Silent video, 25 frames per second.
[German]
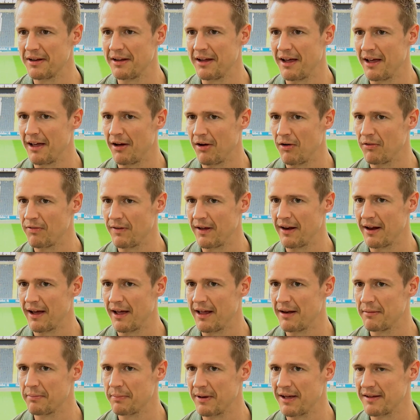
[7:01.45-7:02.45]
die auf einen
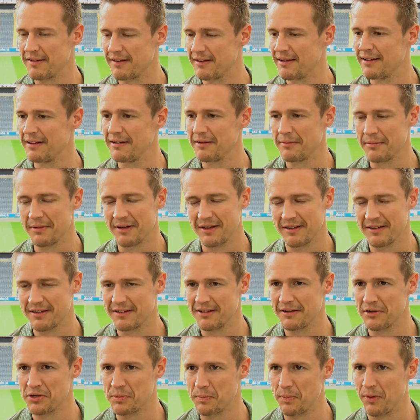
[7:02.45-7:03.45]
reinprasseln.
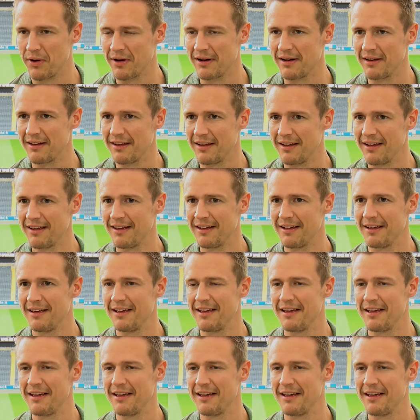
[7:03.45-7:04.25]
Das Sportliche